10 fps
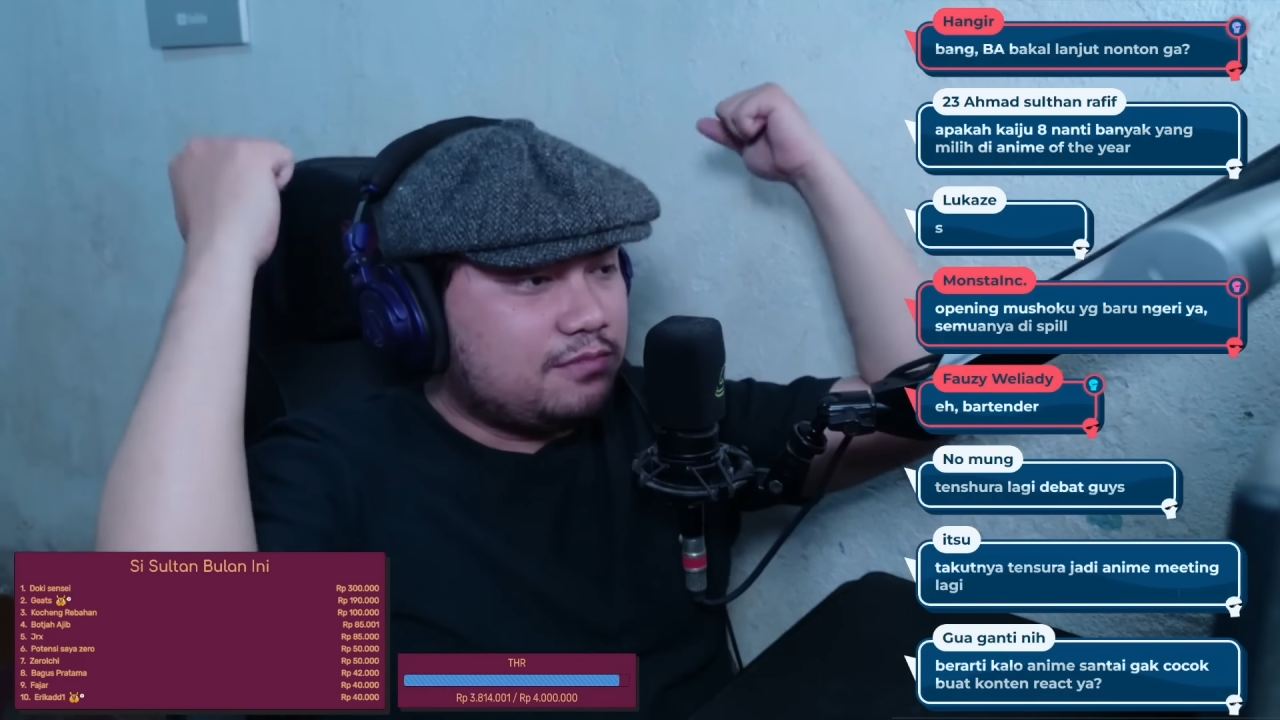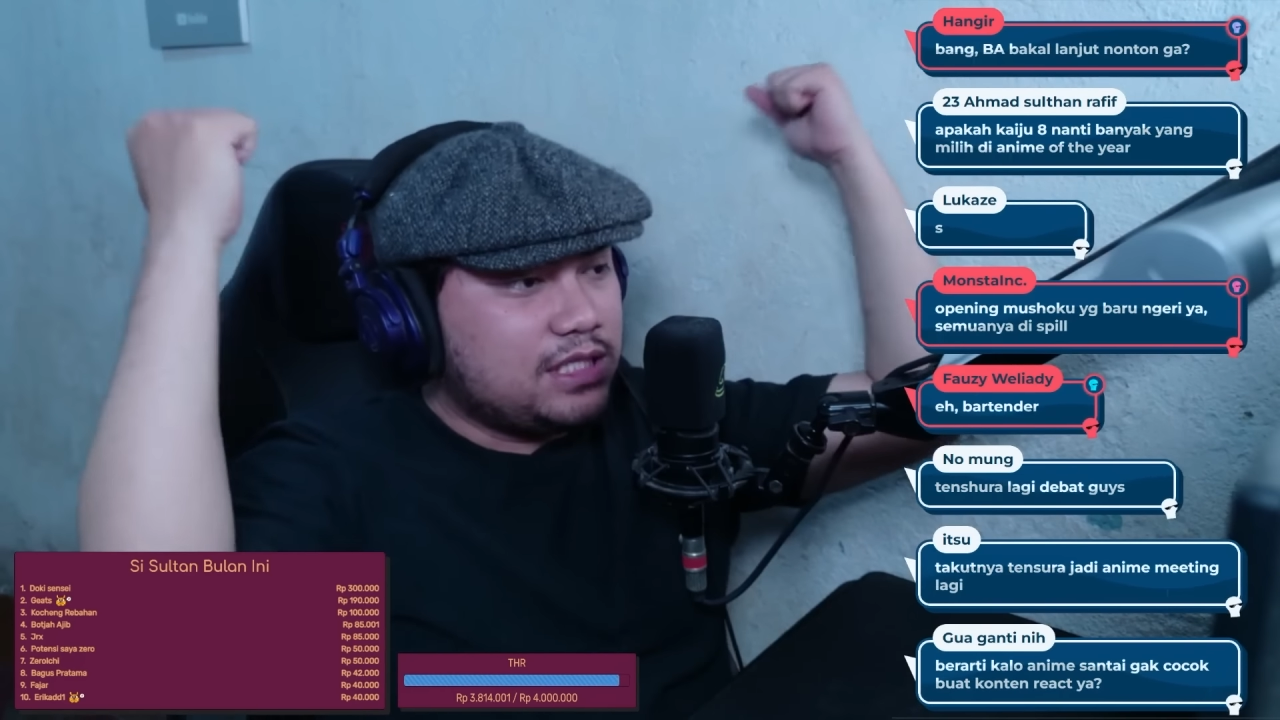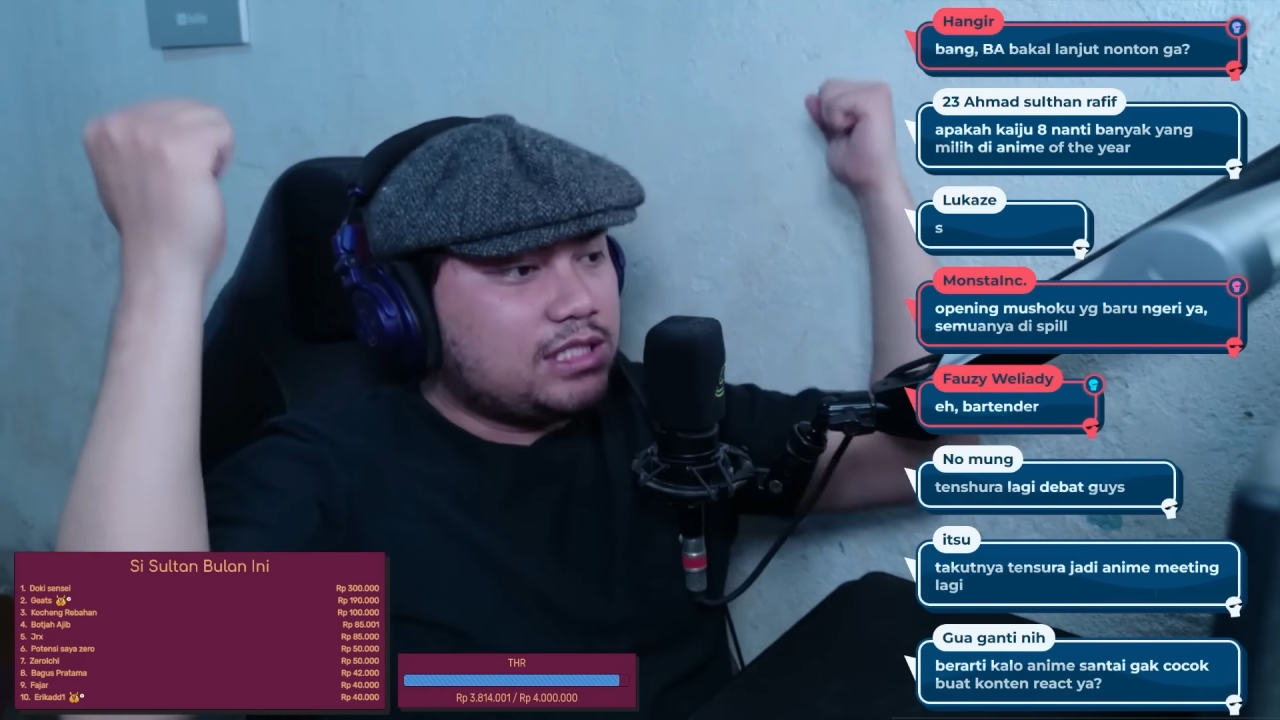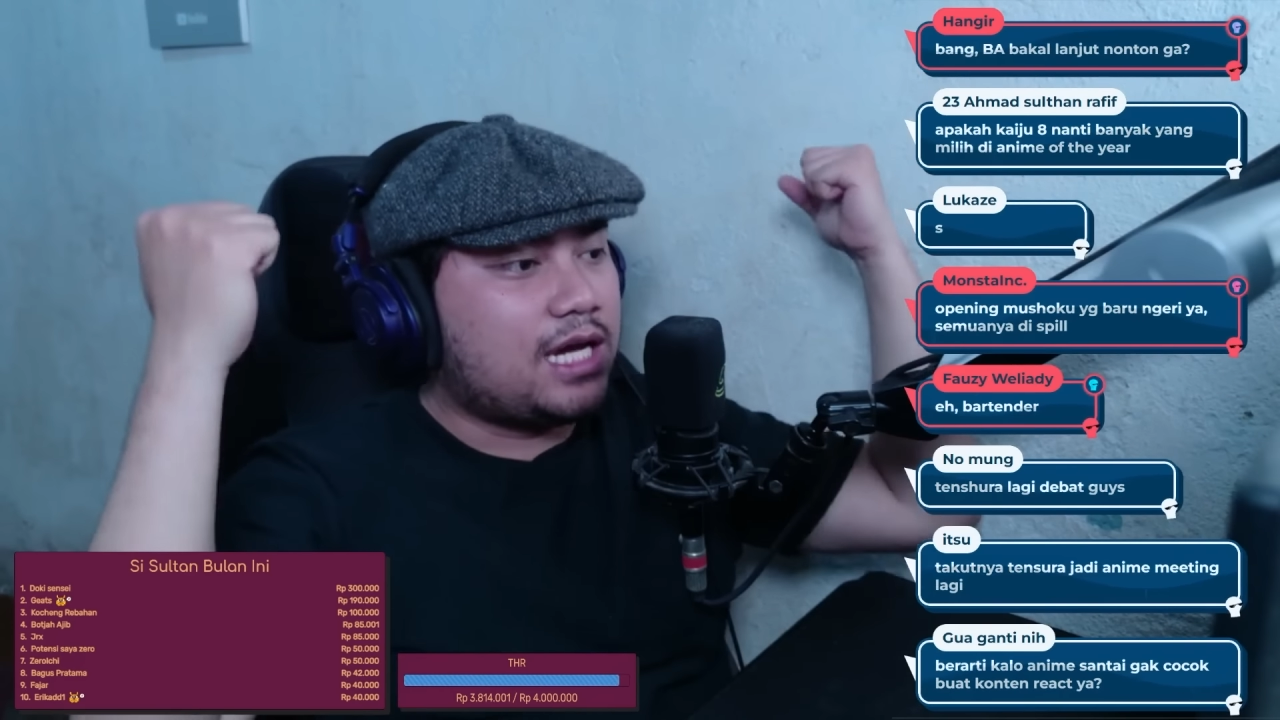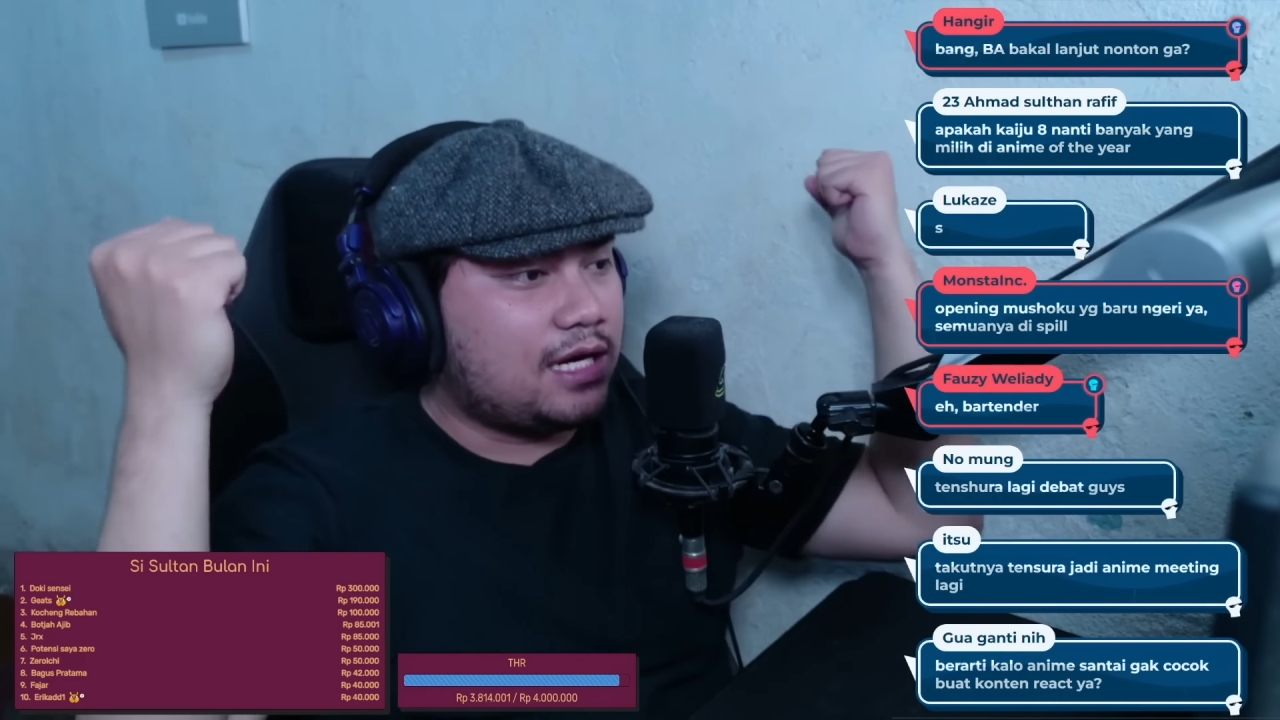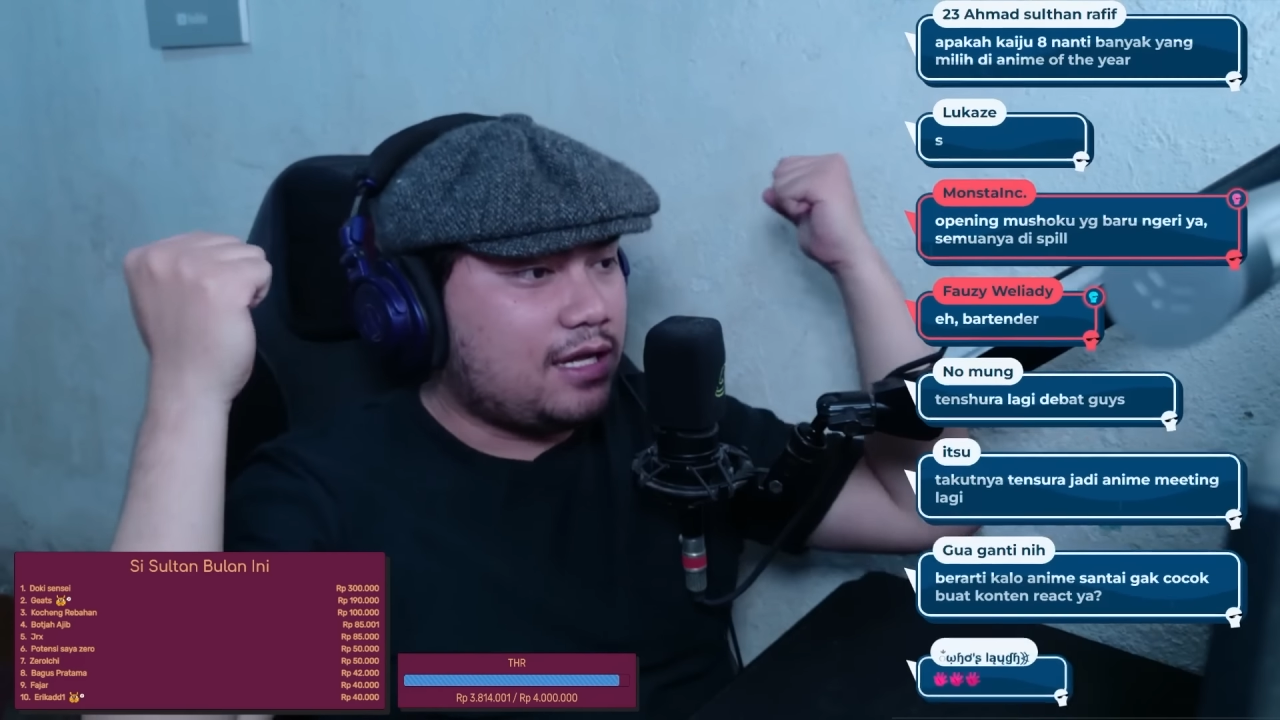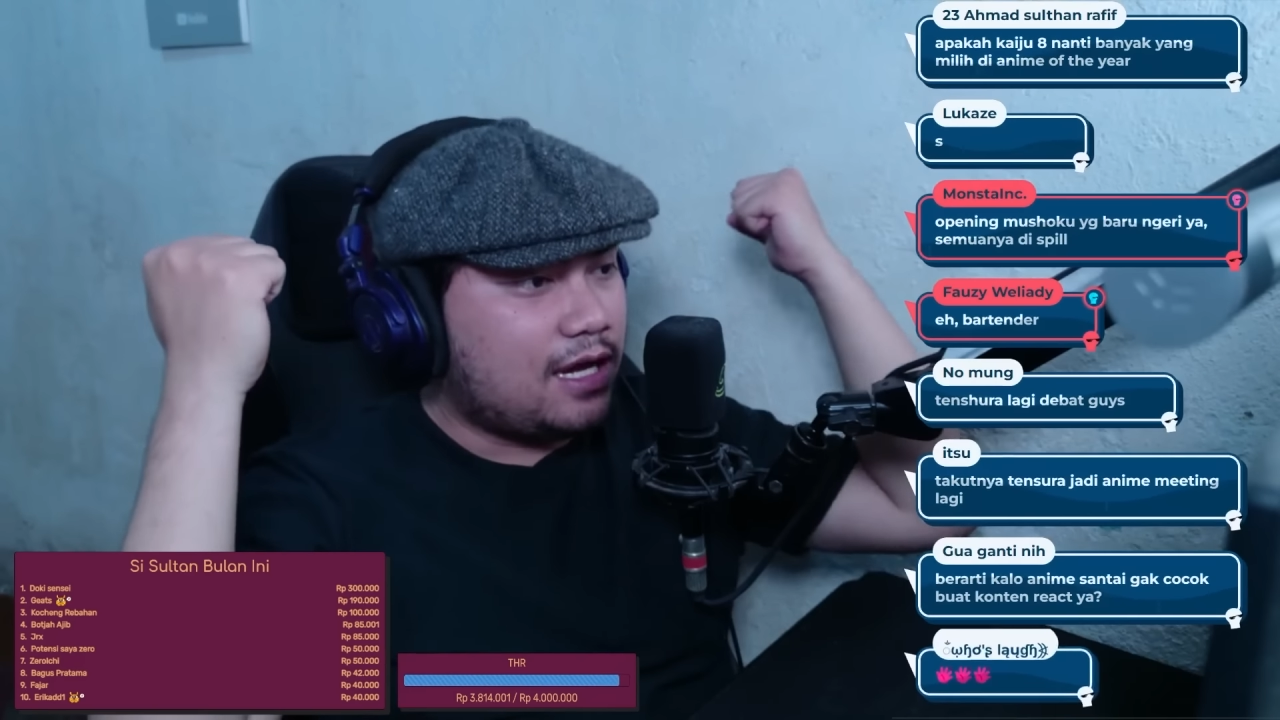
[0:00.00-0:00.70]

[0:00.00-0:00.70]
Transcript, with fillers: mencari